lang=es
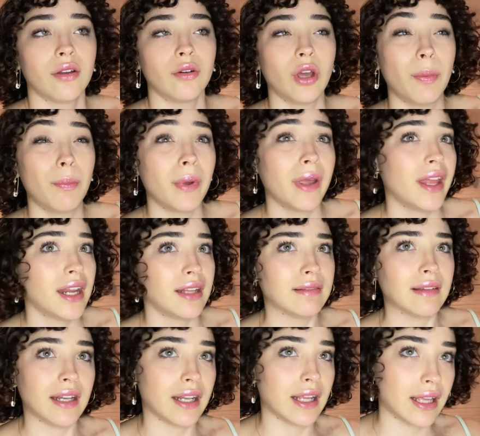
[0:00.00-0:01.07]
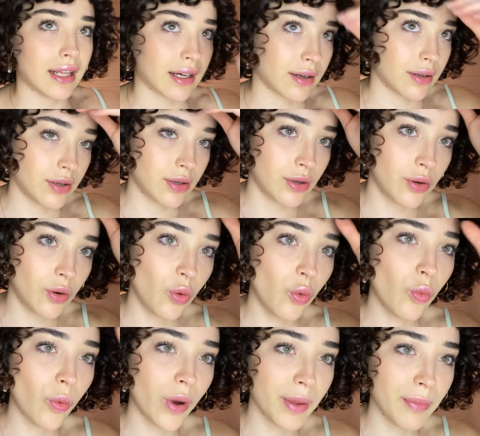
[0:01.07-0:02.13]
No esperen tener
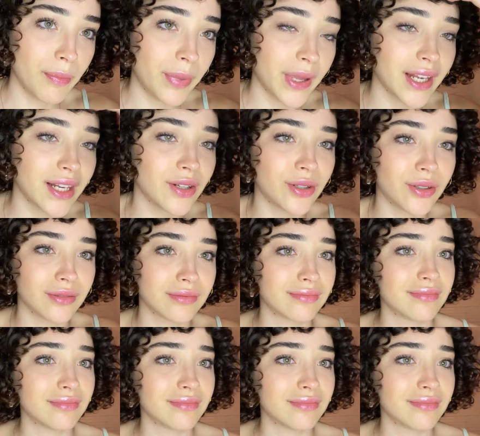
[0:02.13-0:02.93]
un buen pelo.